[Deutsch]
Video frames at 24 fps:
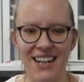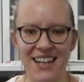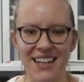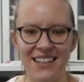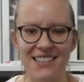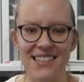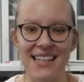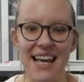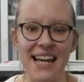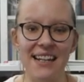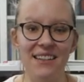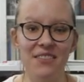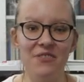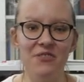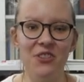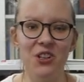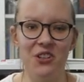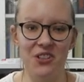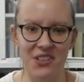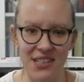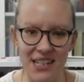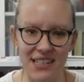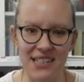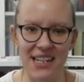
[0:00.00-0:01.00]
senden wir
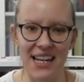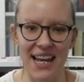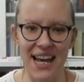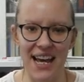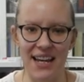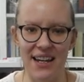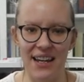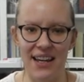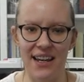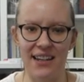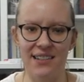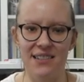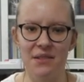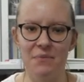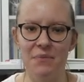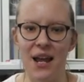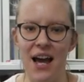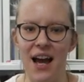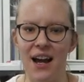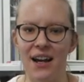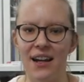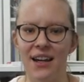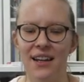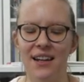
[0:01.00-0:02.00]
auch sehr, sehr gerne
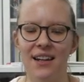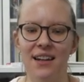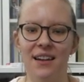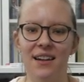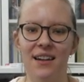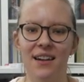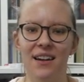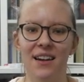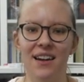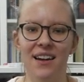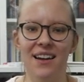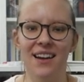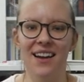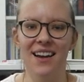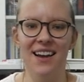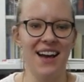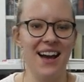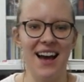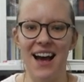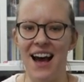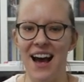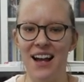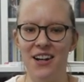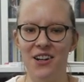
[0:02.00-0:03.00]
Exemplare an
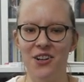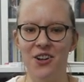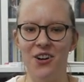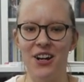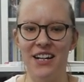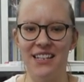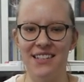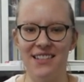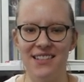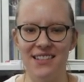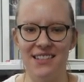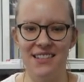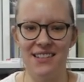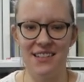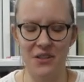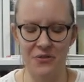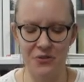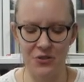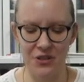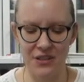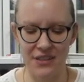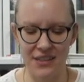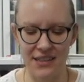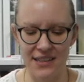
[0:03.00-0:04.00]
alle Leute, die sich
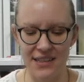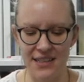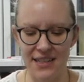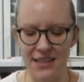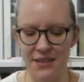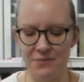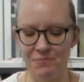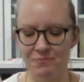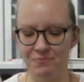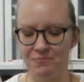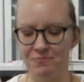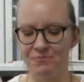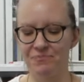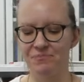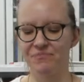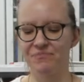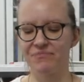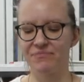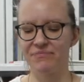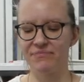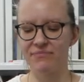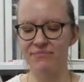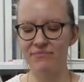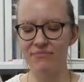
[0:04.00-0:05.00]
dafür interessieren.
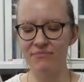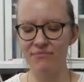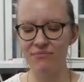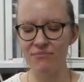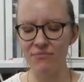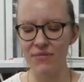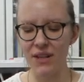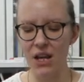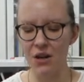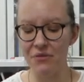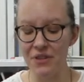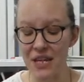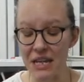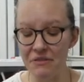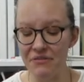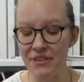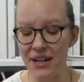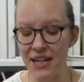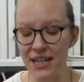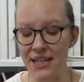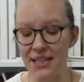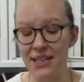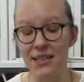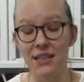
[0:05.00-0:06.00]
Auf jeden
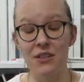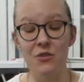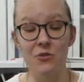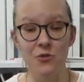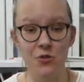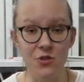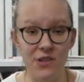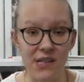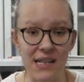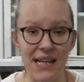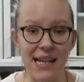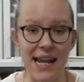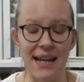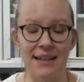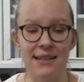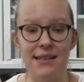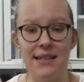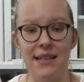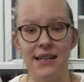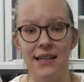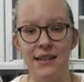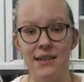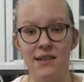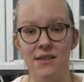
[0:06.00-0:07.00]
Fall in das flüssige
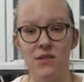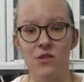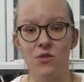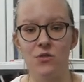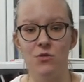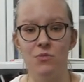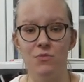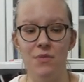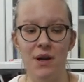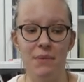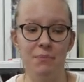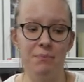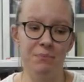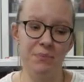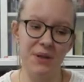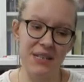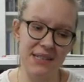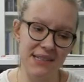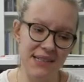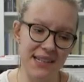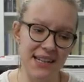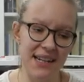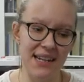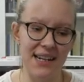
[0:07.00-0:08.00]
Land geht es um ein
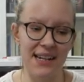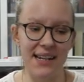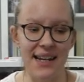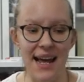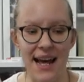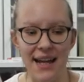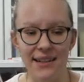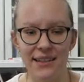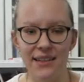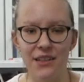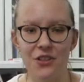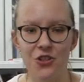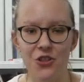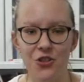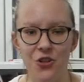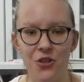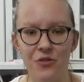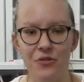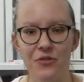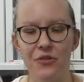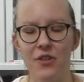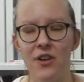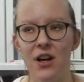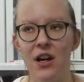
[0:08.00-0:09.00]
bisschen einen anderen
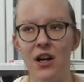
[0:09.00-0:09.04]
Stoff,